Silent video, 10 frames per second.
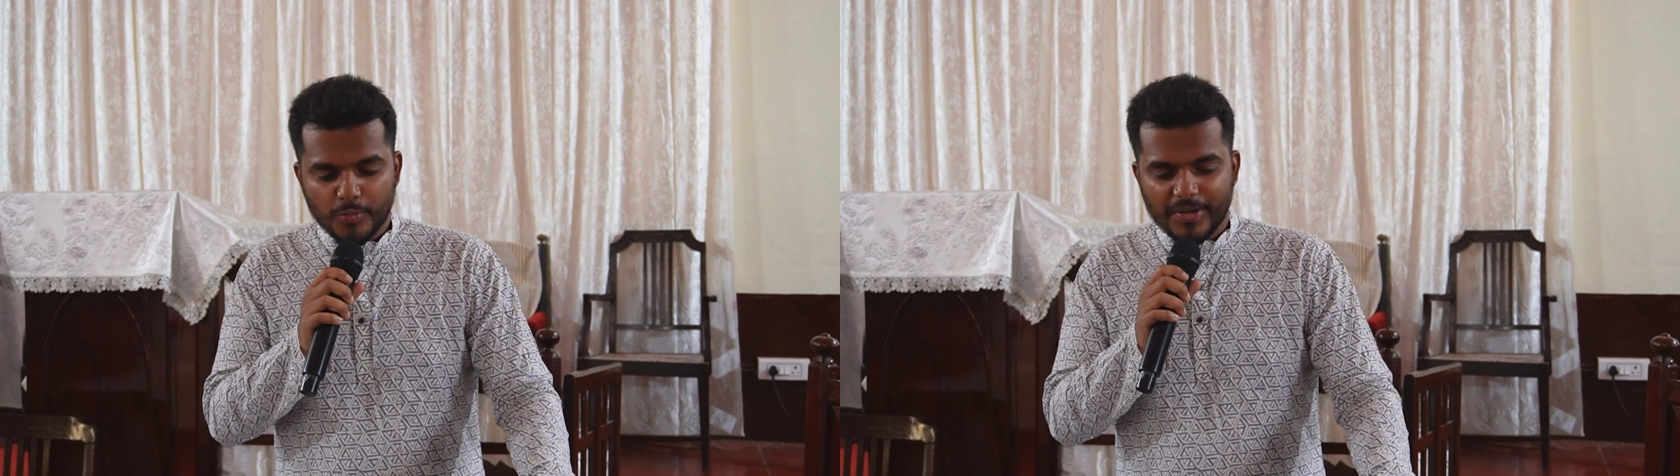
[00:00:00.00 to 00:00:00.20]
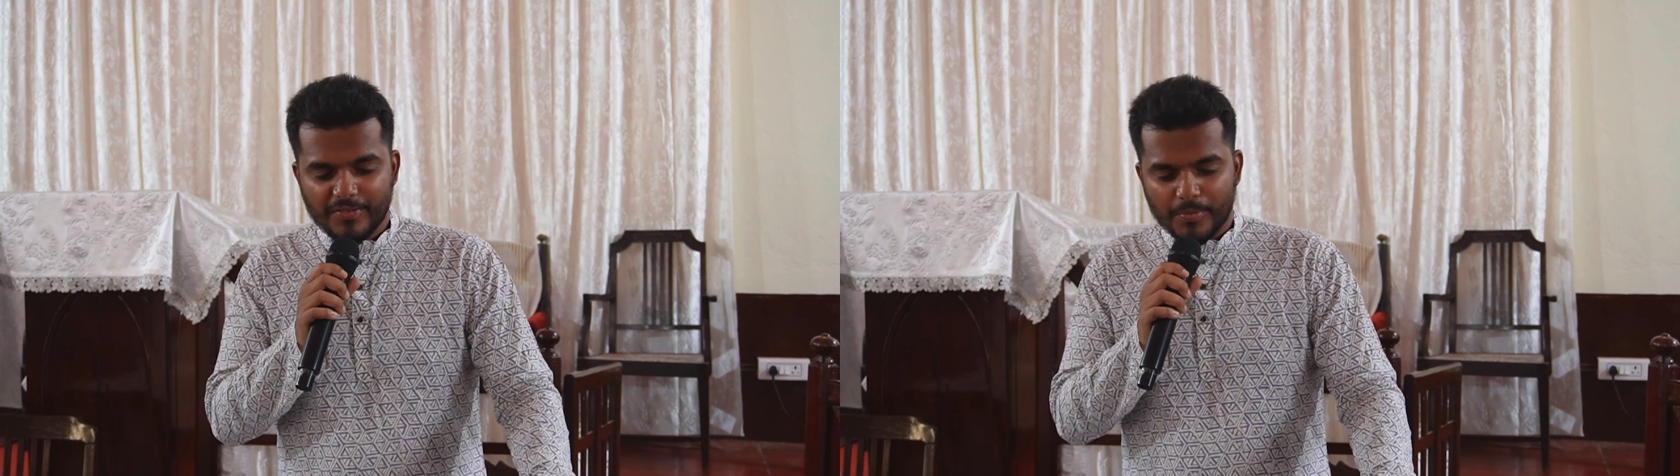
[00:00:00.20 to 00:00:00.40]

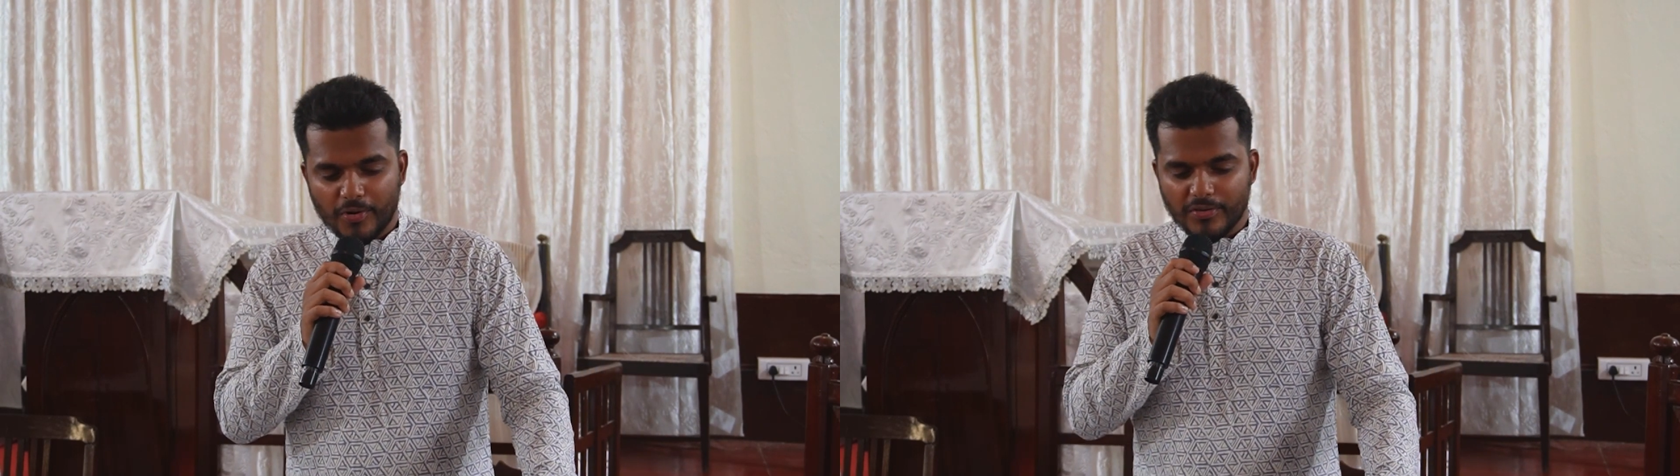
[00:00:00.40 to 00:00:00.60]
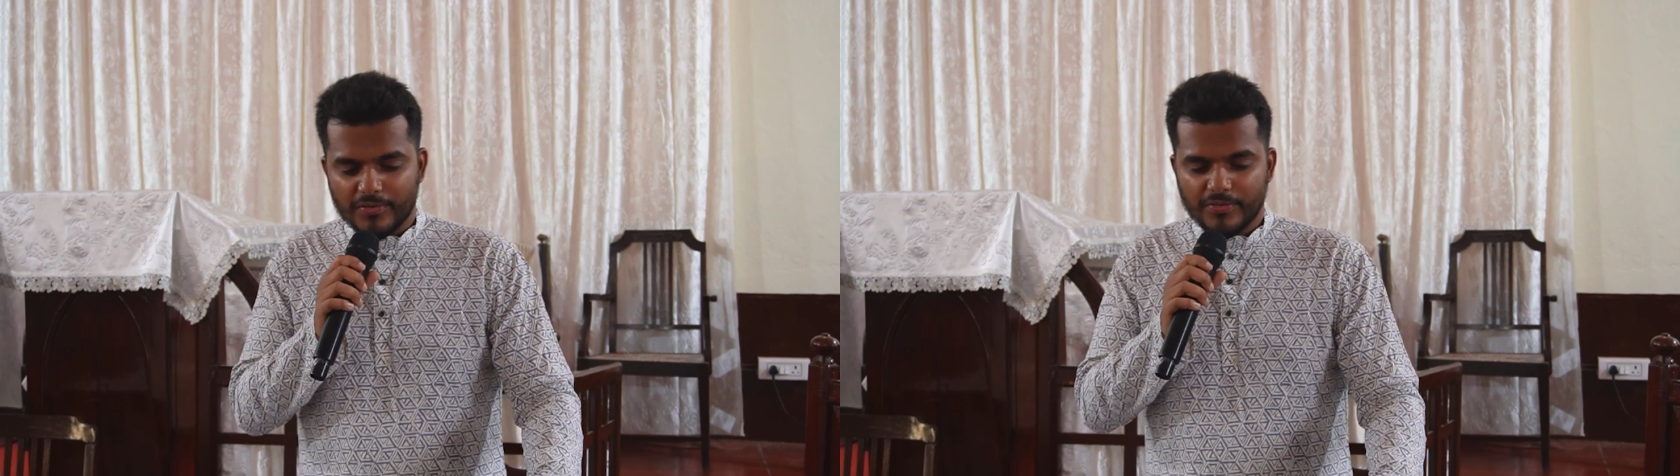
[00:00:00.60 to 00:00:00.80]
क्यूबिट्स
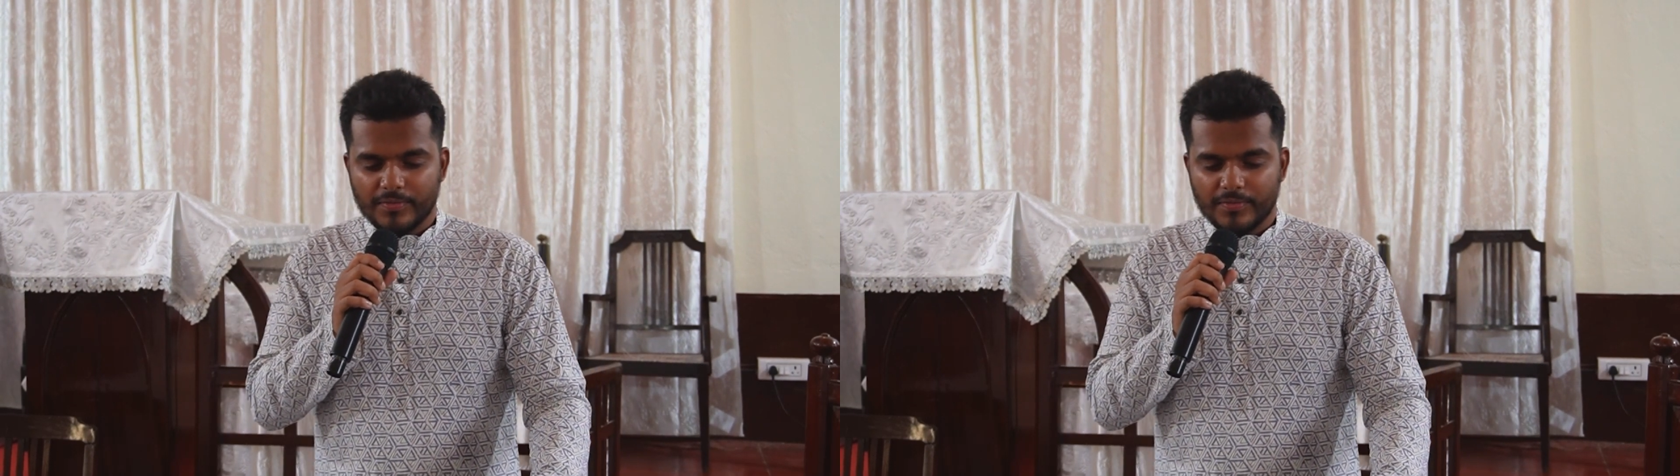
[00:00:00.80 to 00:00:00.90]
ब्रॉड